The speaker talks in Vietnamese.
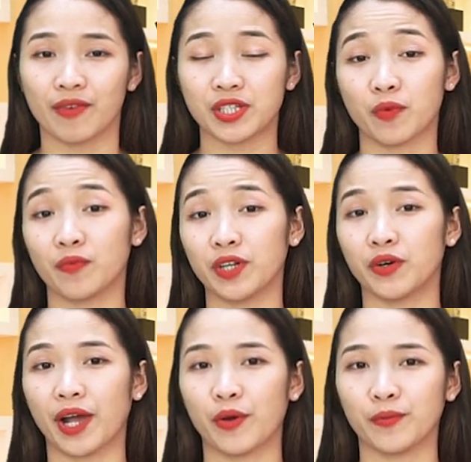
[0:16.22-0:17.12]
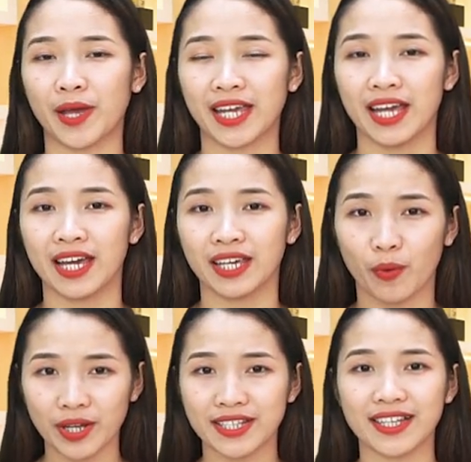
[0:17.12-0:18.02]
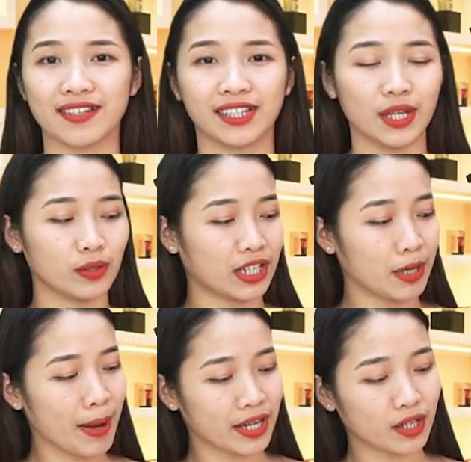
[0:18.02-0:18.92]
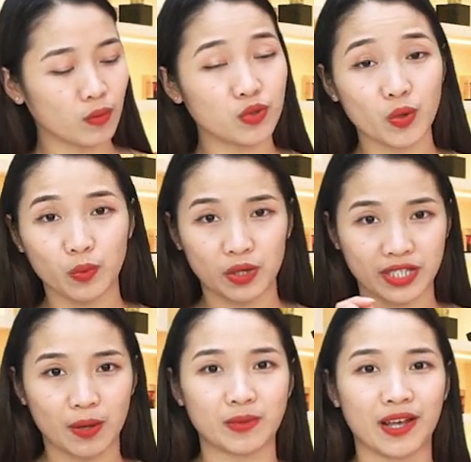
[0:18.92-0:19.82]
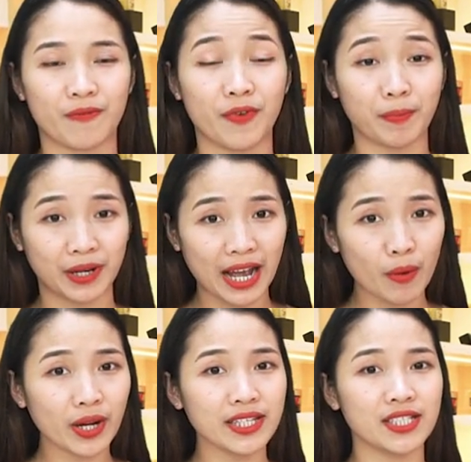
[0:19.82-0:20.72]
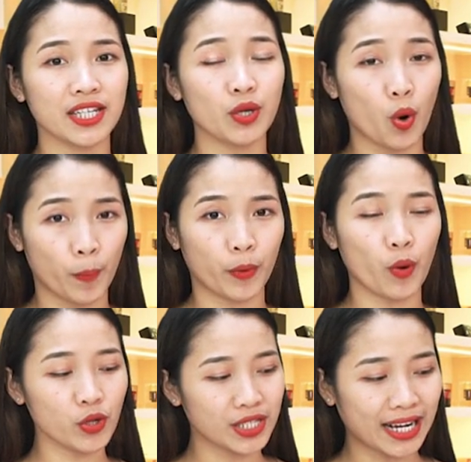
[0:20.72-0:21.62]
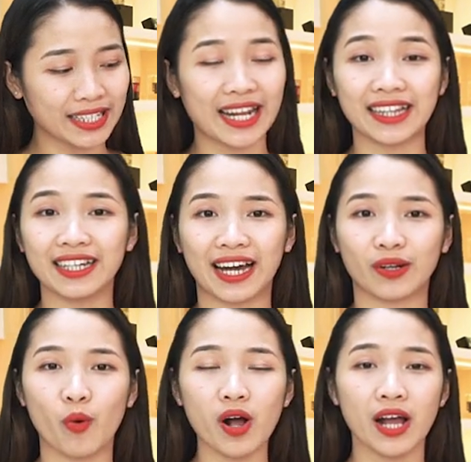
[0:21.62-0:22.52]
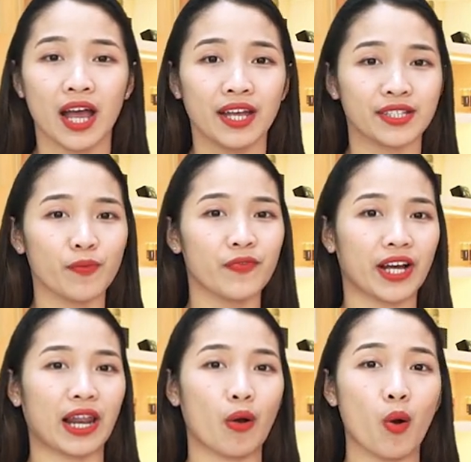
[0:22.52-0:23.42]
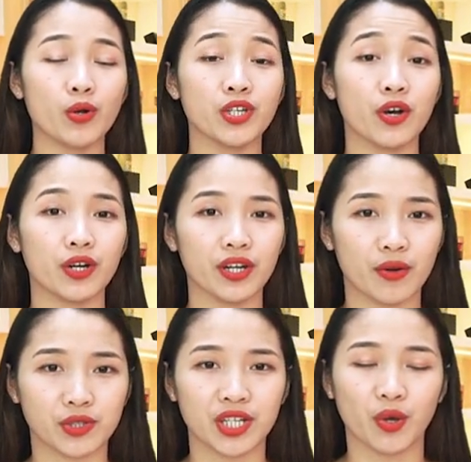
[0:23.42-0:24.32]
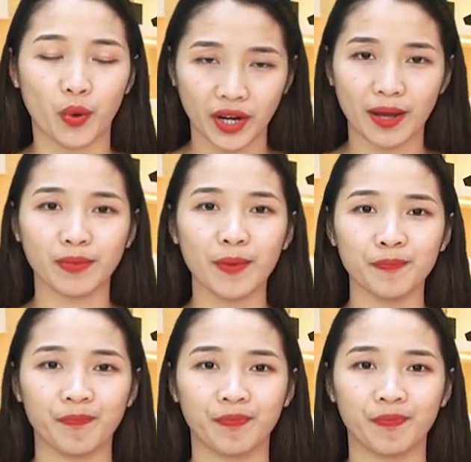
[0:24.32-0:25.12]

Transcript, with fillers: Và trong video ngày hôm nay, Kiều Anh sẽ giới thiệu tới các bạn công dụng của dòng sản phẩm Cao Linh Chi hộp gỗ trắng đến từ Hàn Quốc trong việc là hỗ trợ điều trị huyết áp thấp.